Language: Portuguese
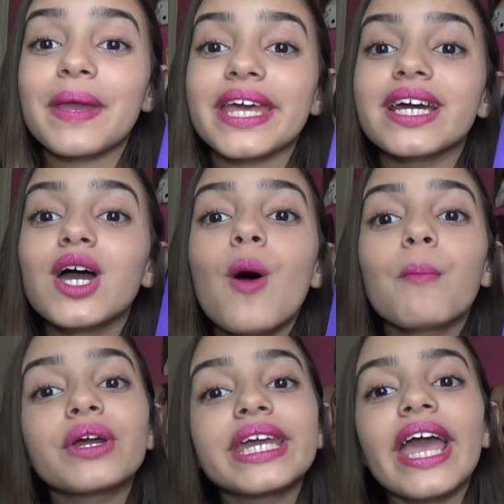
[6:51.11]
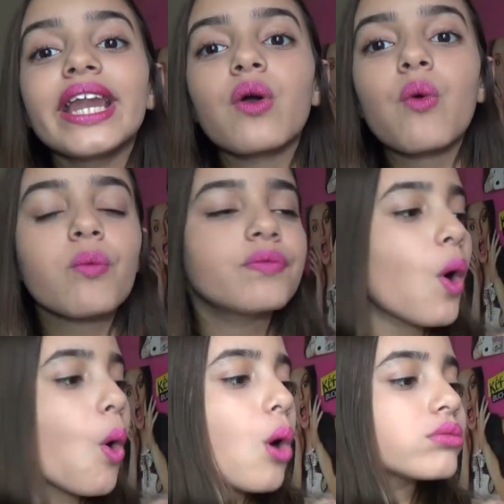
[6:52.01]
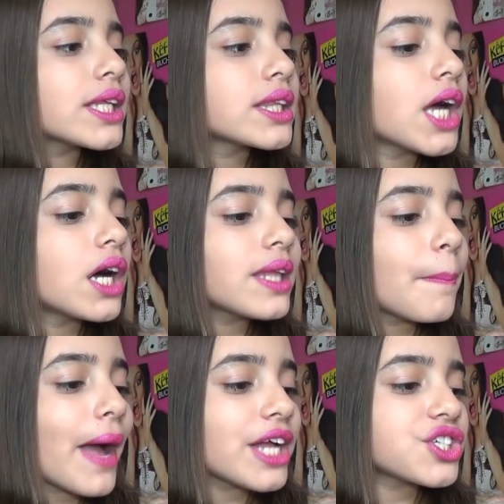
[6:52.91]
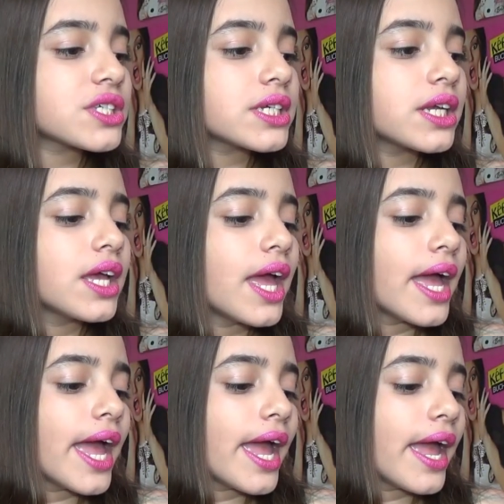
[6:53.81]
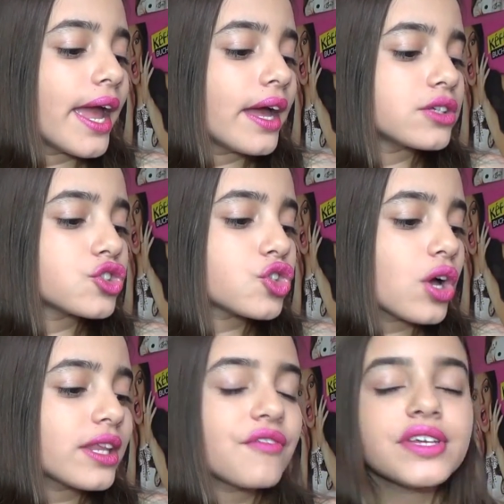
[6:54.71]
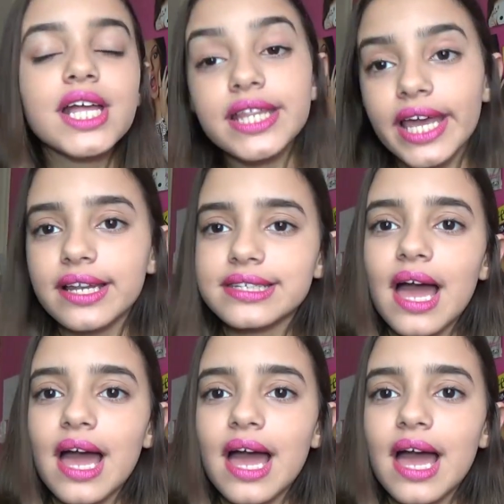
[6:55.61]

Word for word: a pena, porque ele não conta tanta parte assim, é, só da vida dela,